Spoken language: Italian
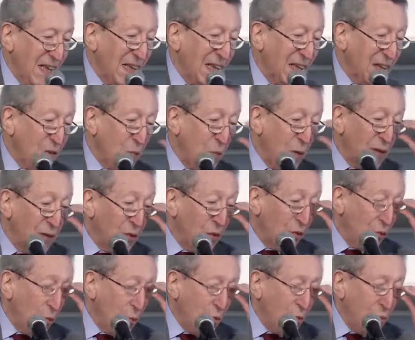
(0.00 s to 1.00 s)
Eh,
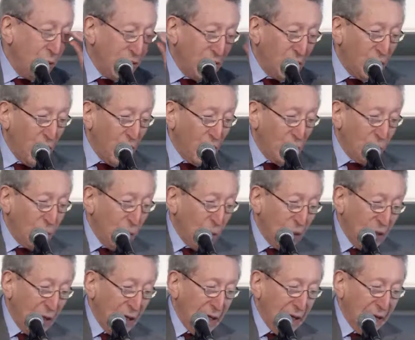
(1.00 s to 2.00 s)
quando conquistò il
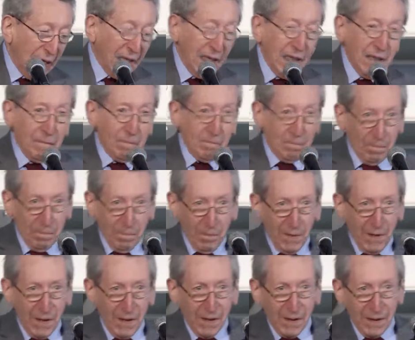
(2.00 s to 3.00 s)
potere,
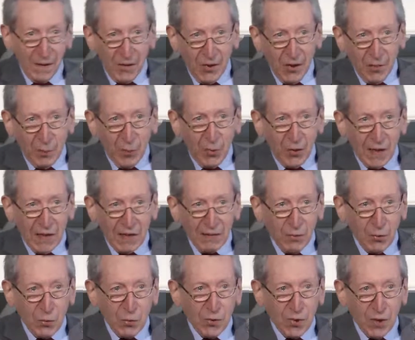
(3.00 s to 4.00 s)
dopo la
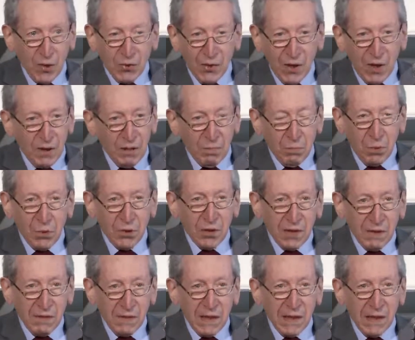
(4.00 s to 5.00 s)
rivoluzione
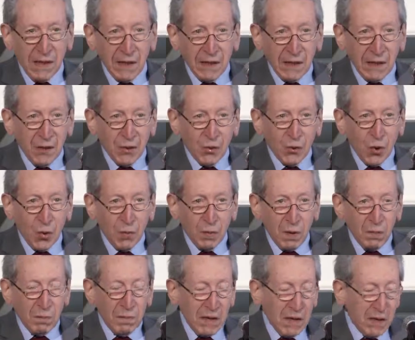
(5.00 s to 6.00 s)
bolscevica
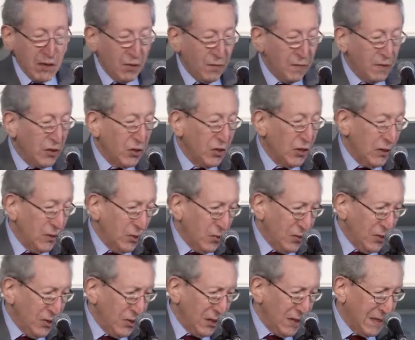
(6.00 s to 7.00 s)
dell'ottobre
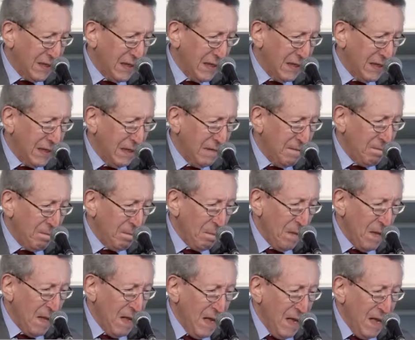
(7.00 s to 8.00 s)

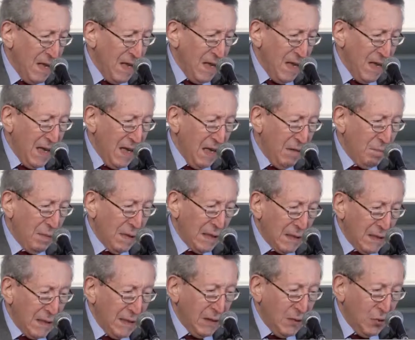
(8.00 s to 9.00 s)
1917, il
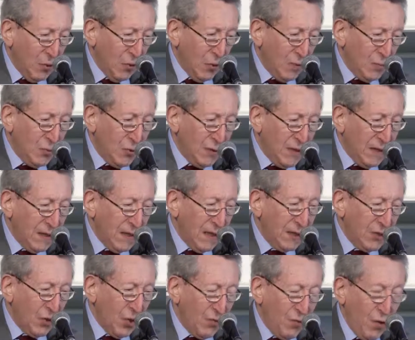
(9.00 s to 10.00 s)
Partito
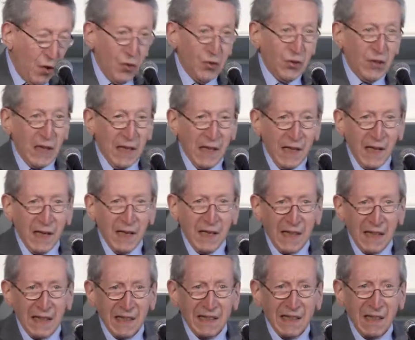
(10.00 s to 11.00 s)
Comunista trovò nelle
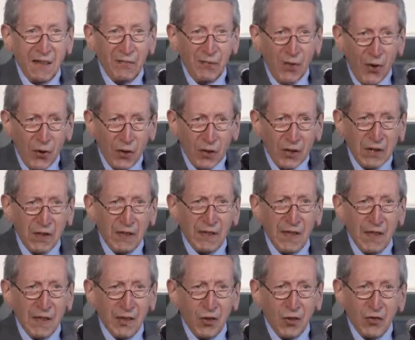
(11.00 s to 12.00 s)
cassaforti
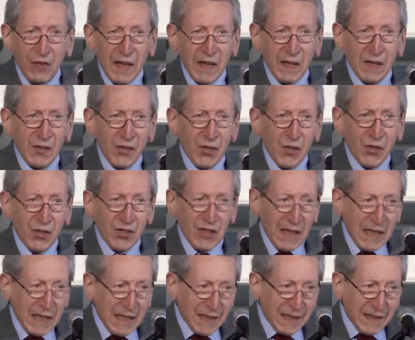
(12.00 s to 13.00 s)
del governo
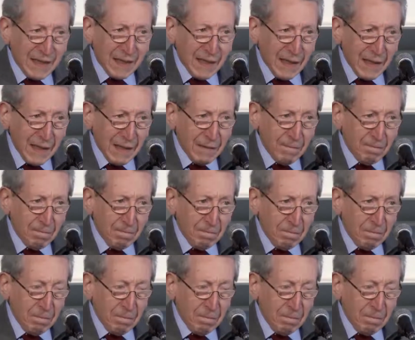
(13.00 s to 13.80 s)
zarista